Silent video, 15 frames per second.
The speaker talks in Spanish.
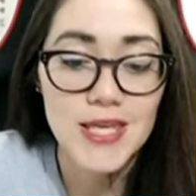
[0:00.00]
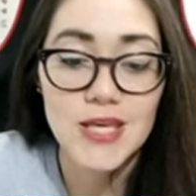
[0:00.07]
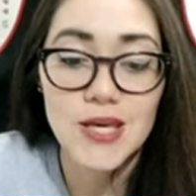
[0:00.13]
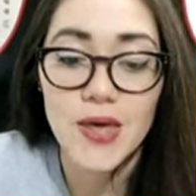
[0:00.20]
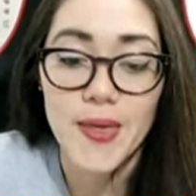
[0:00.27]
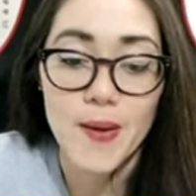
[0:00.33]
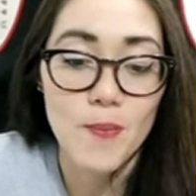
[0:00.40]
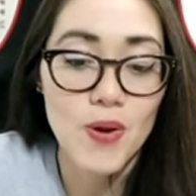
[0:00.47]
y
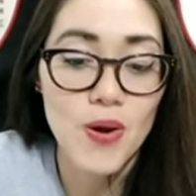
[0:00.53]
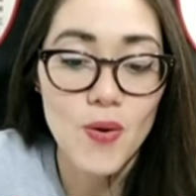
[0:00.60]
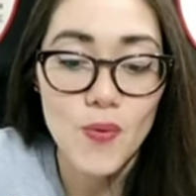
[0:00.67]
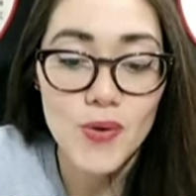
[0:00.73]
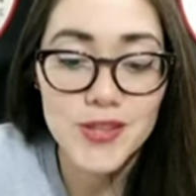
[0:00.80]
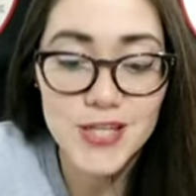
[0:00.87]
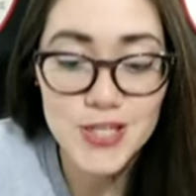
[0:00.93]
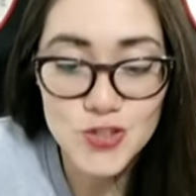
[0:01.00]
que después lo
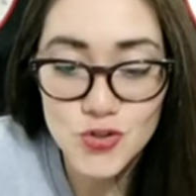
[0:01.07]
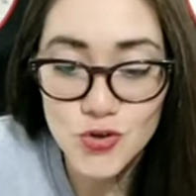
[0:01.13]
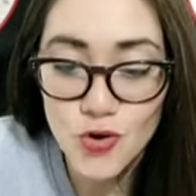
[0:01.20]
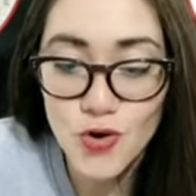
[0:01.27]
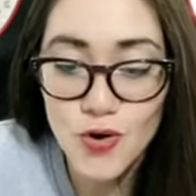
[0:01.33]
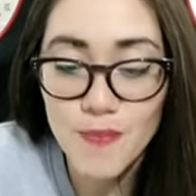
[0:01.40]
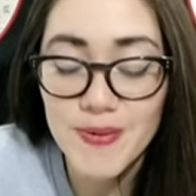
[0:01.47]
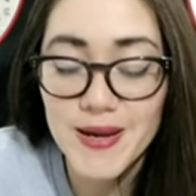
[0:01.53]
encuentra
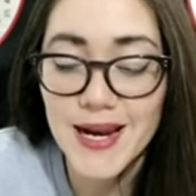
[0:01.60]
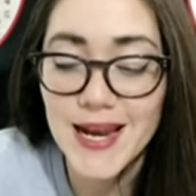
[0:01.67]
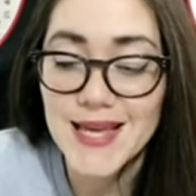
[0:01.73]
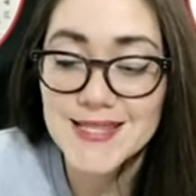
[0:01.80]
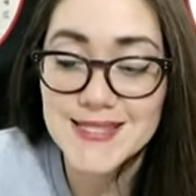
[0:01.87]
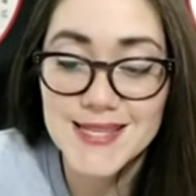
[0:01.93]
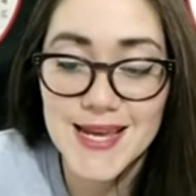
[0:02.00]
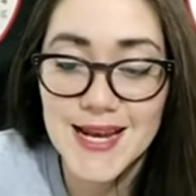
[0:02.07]
solo para
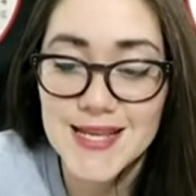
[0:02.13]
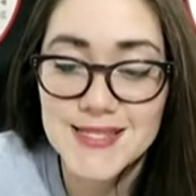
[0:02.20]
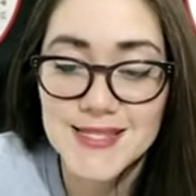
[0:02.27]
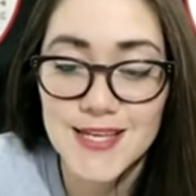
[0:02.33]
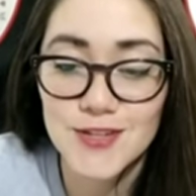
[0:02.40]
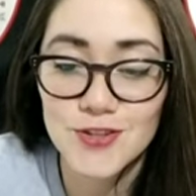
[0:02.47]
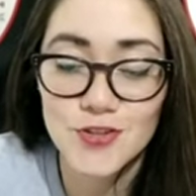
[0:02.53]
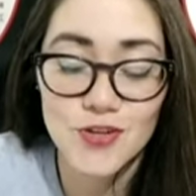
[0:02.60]
lanzar el
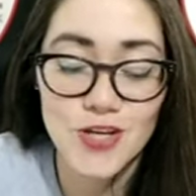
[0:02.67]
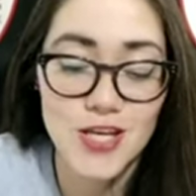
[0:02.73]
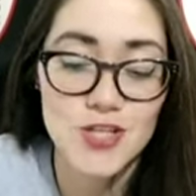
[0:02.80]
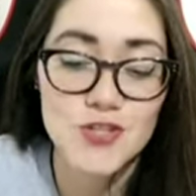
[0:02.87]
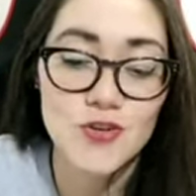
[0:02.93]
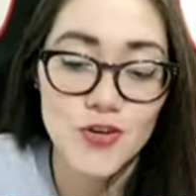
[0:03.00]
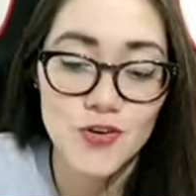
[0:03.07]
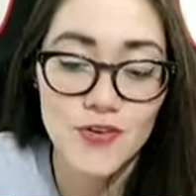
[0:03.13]
centro,
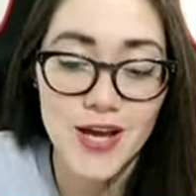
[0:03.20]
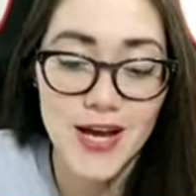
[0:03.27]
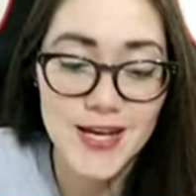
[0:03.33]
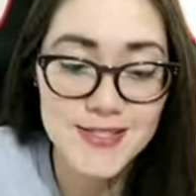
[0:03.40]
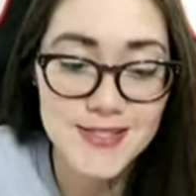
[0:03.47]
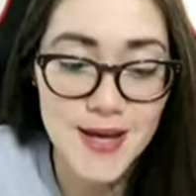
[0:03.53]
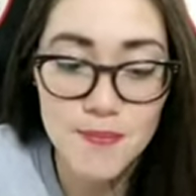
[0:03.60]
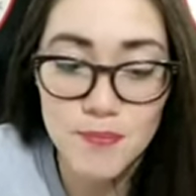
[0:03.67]
que yo creo que
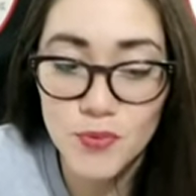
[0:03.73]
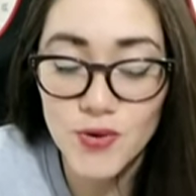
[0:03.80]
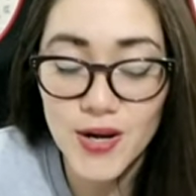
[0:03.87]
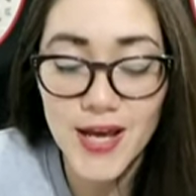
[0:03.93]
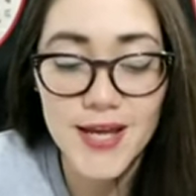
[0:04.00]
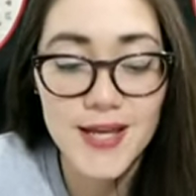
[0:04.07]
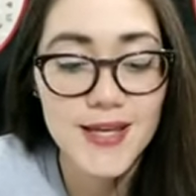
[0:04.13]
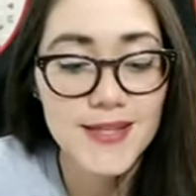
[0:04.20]
acá se
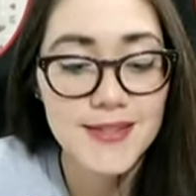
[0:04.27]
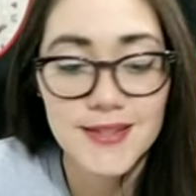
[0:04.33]
apura,